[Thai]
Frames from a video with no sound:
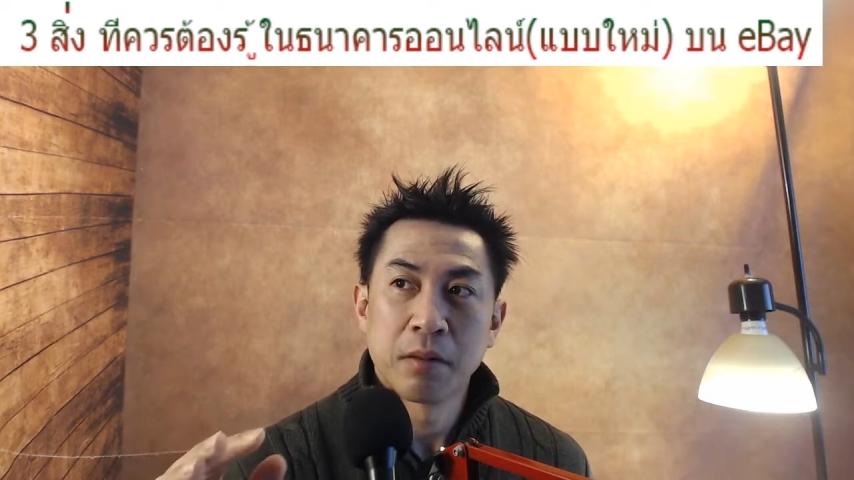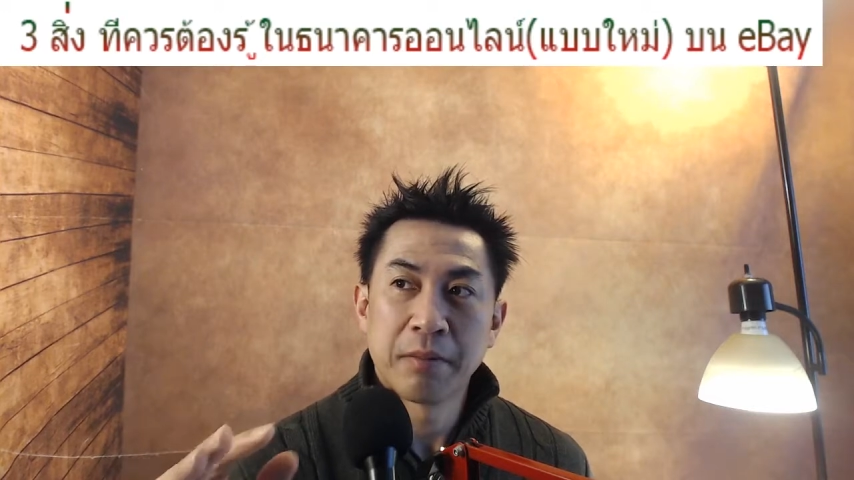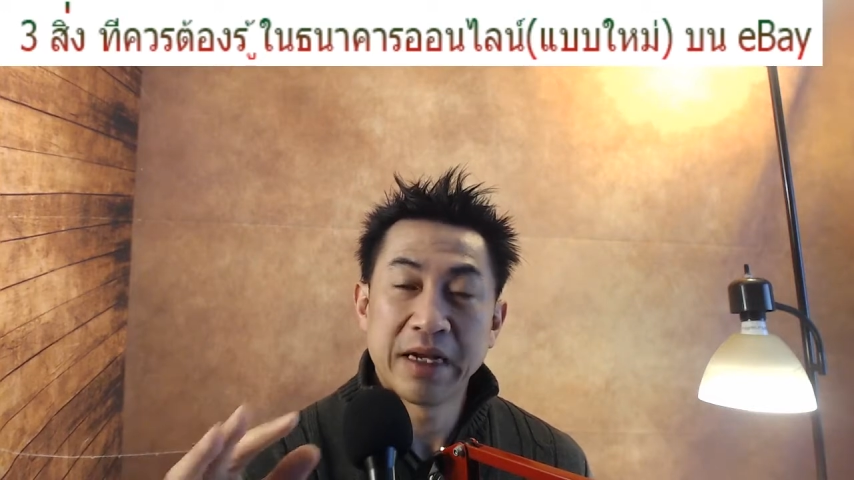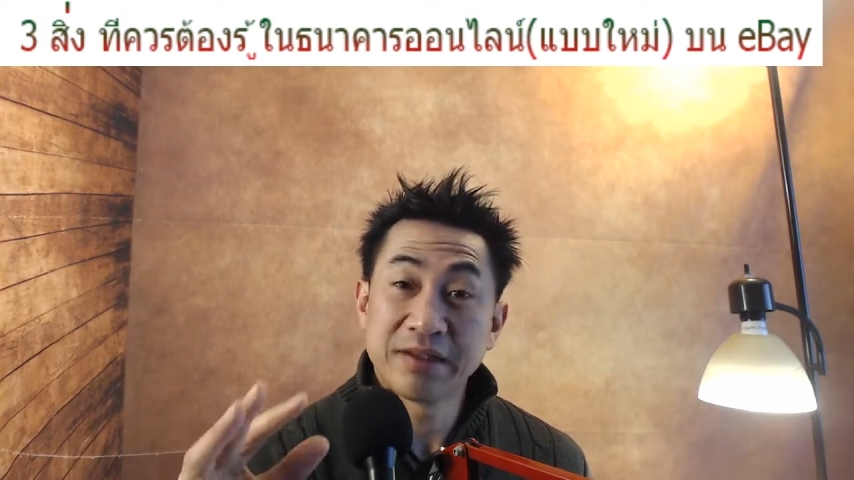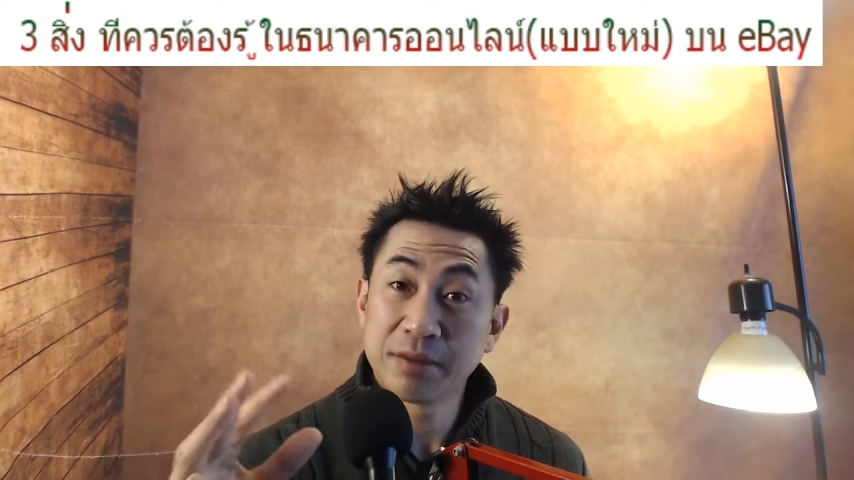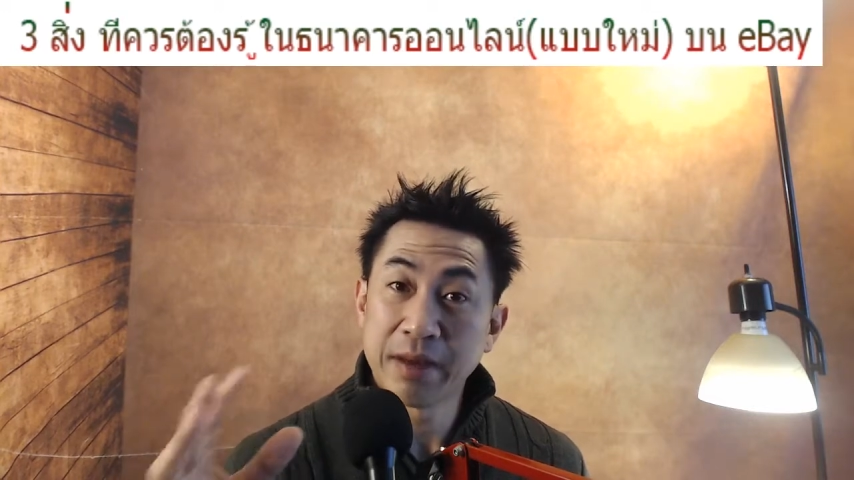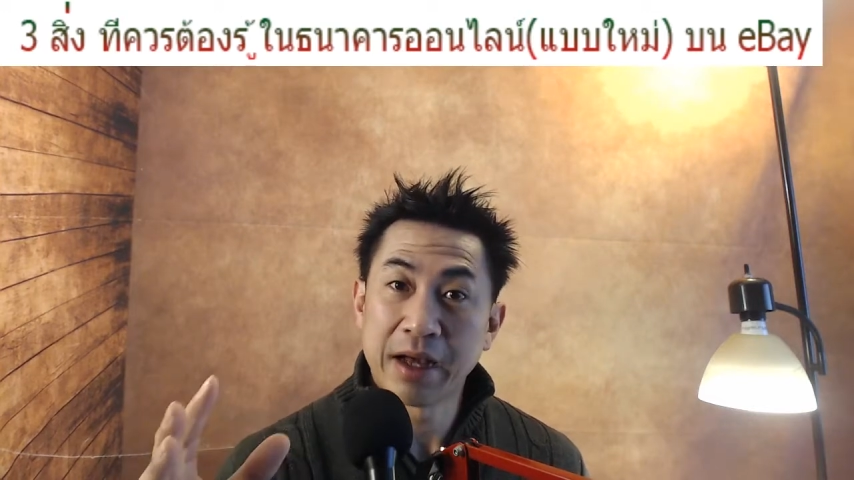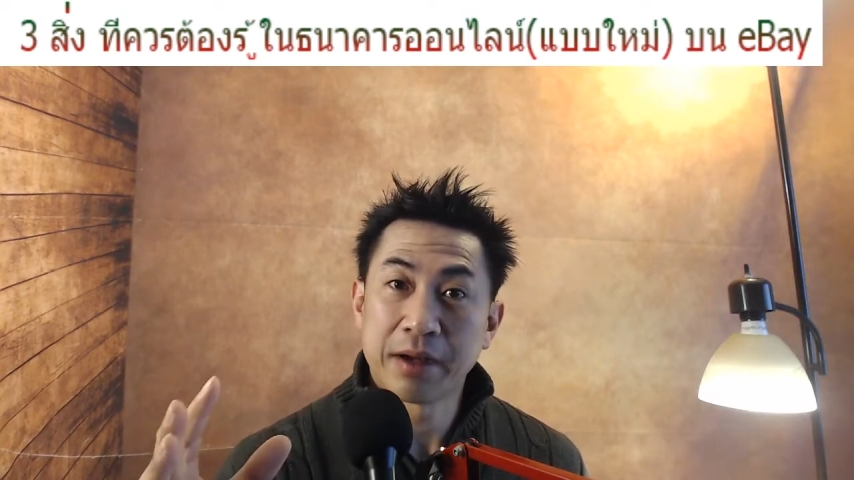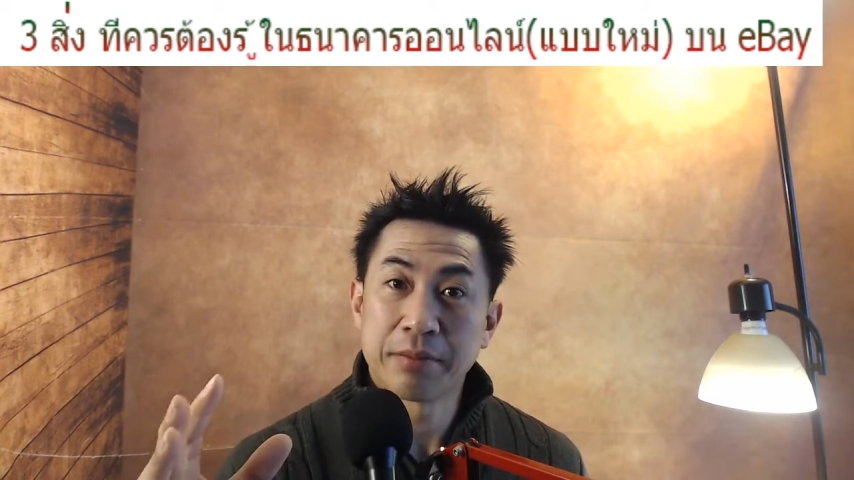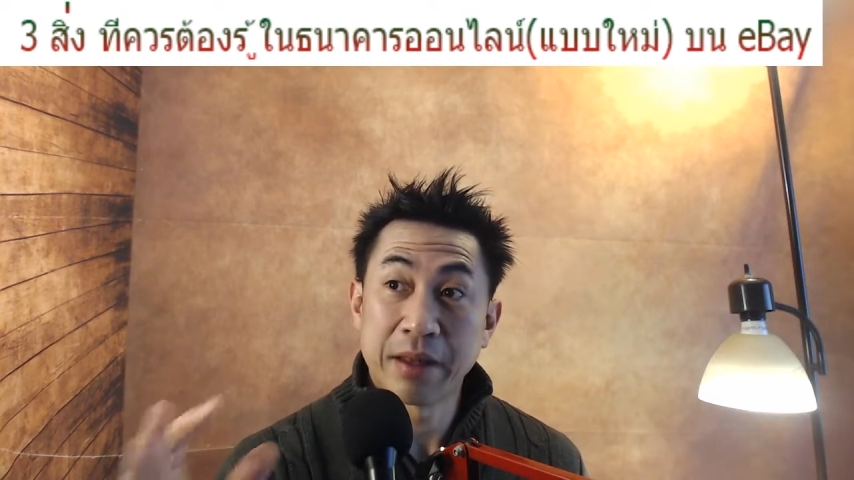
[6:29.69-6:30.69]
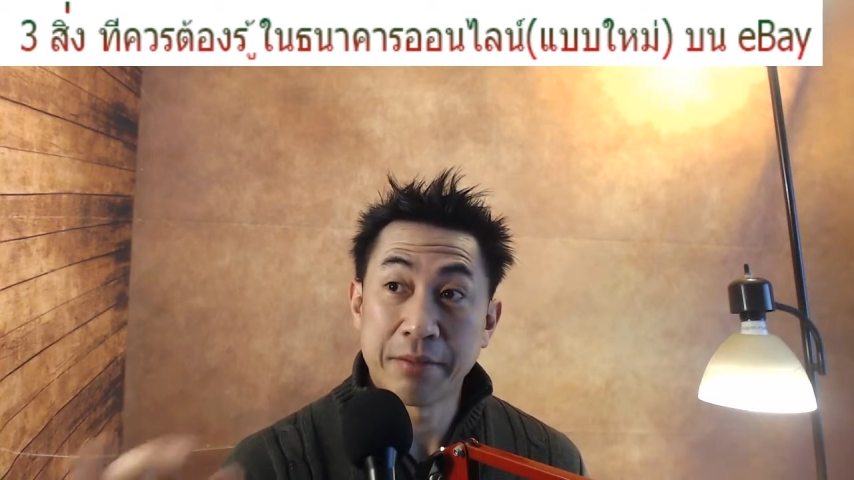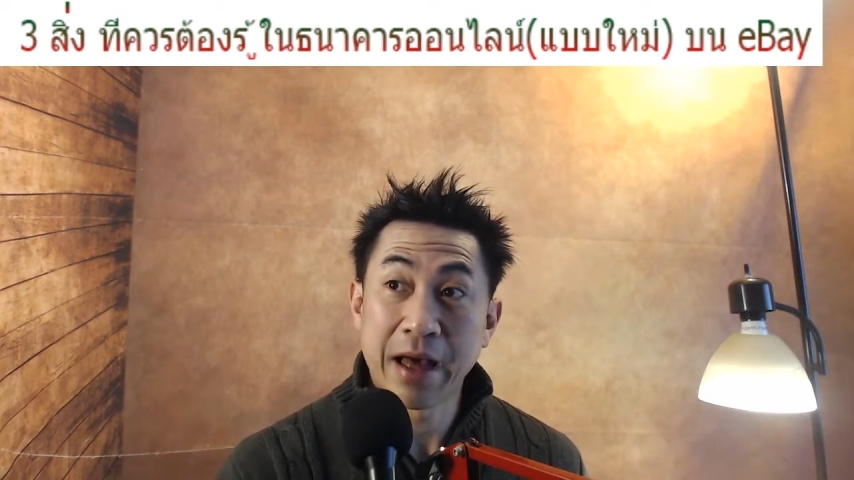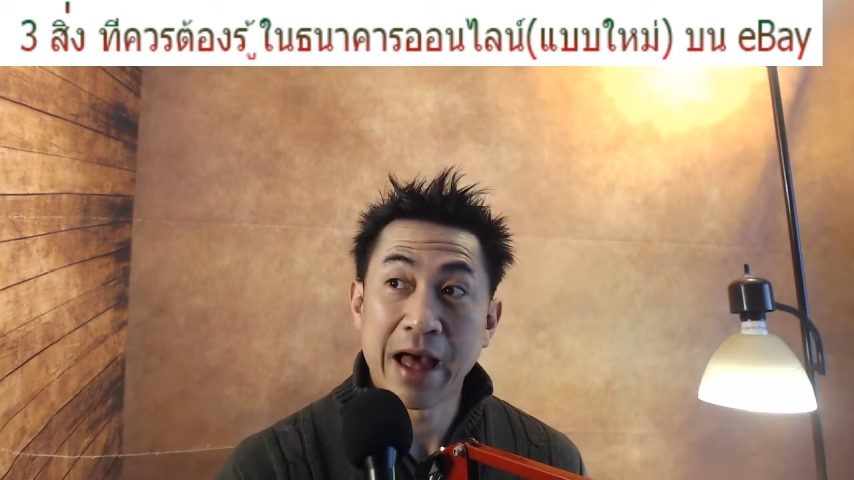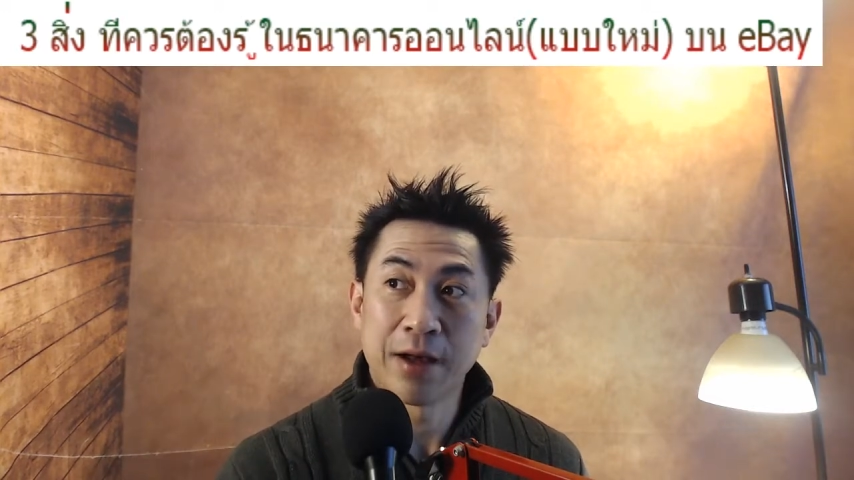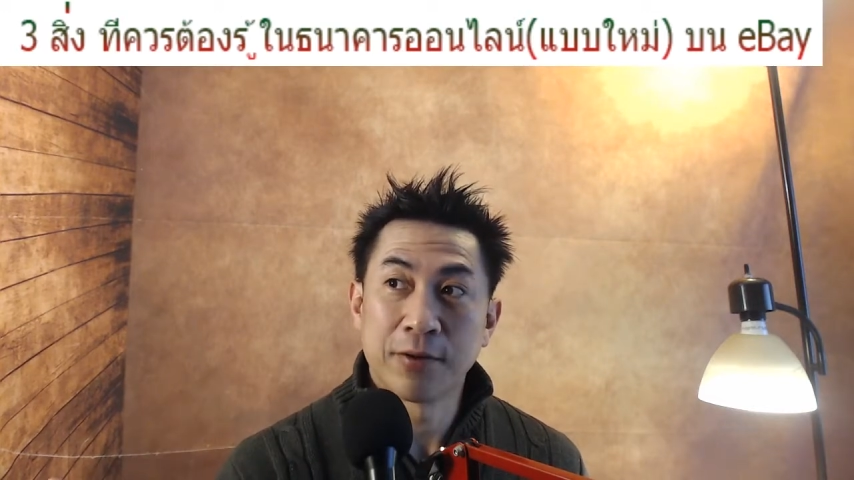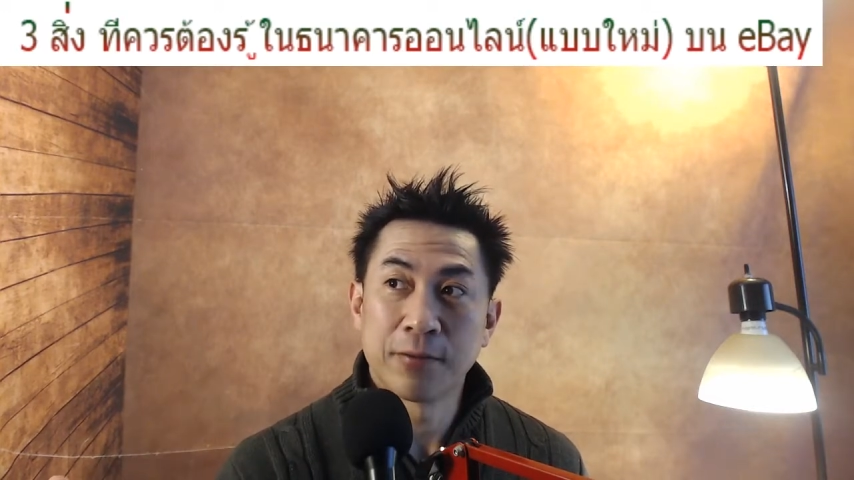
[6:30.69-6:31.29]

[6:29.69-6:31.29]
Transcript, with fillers: ไม่ได้สมัคร PayPal